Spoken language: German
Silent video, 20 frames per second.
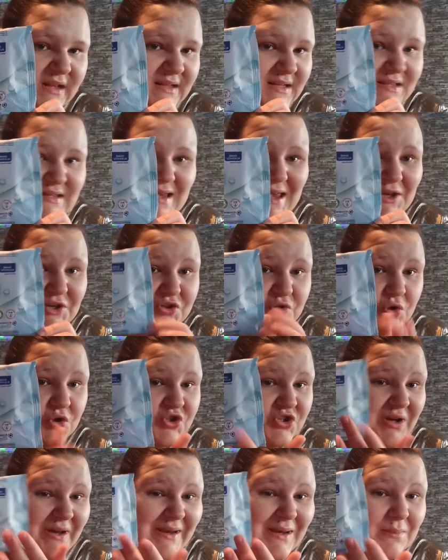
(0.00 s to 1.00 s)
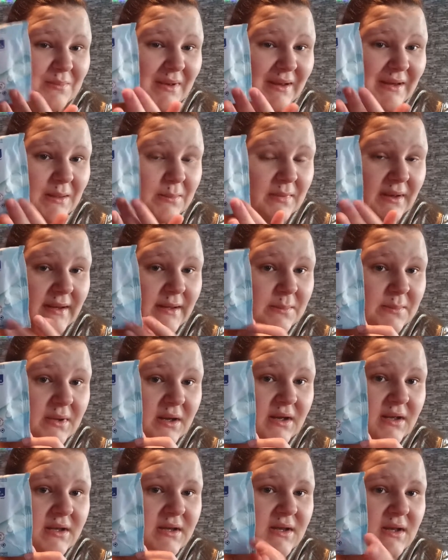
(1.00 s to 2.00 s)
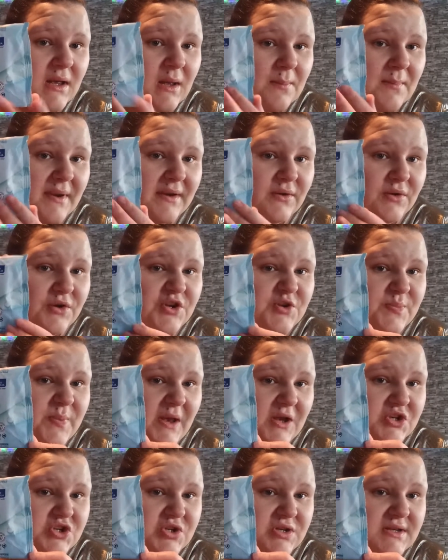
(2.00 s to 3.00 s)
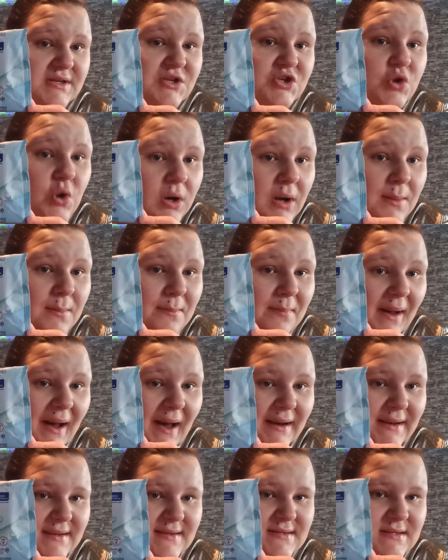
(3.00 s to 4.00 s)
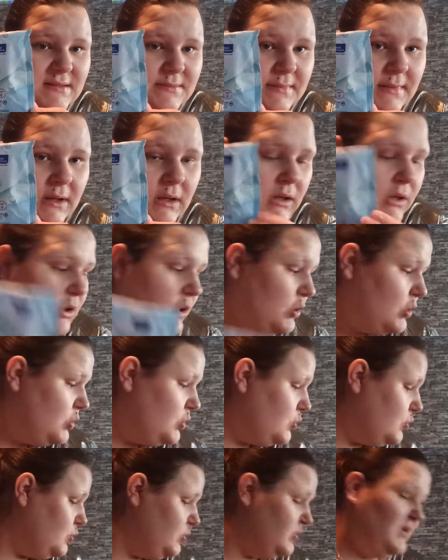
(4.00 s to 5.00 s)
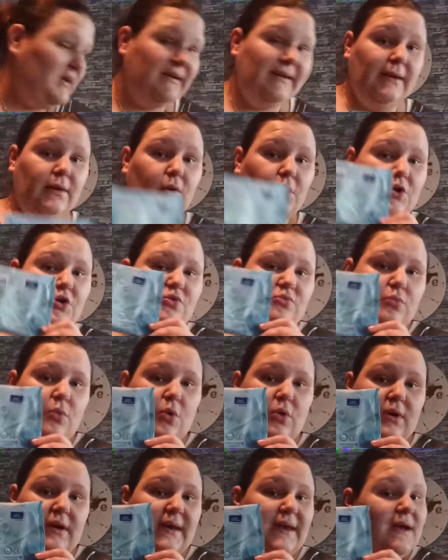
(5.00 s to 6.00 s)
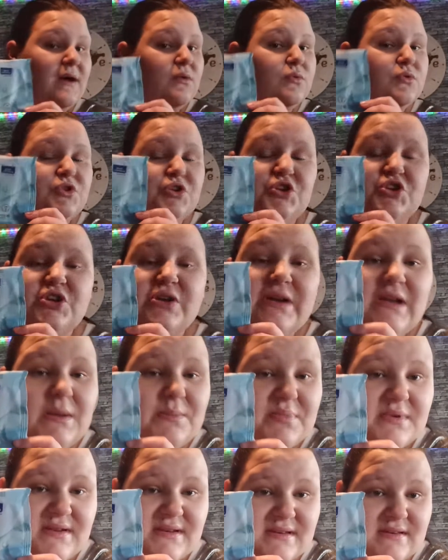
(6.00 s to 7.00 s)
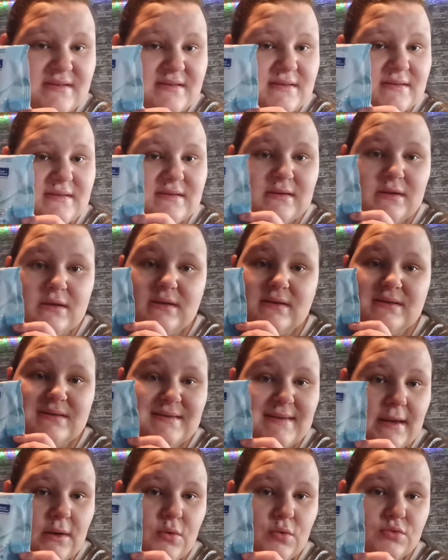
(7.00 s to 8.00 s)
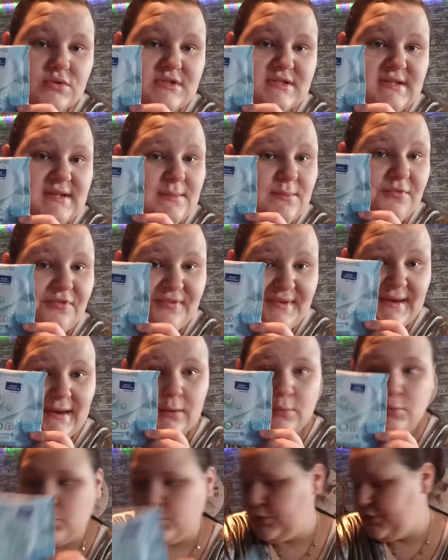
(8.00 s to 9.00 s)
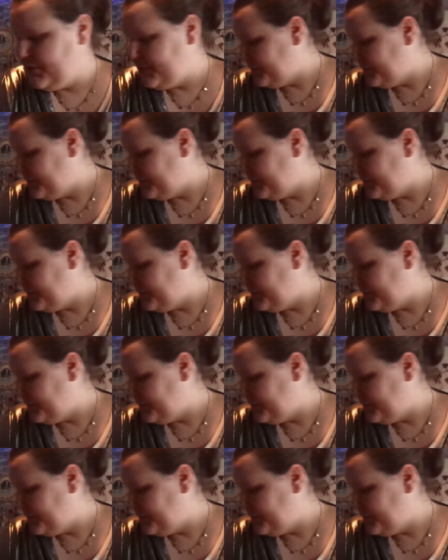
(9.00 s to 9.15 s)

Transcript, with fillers: Die zeige ich euch ja immer, immer, immer. Mein neues Päckchen ist schon im Badezimmer und das ging heute Morgen leer und ich liebe das. Ist eine sehr große Empfehlung.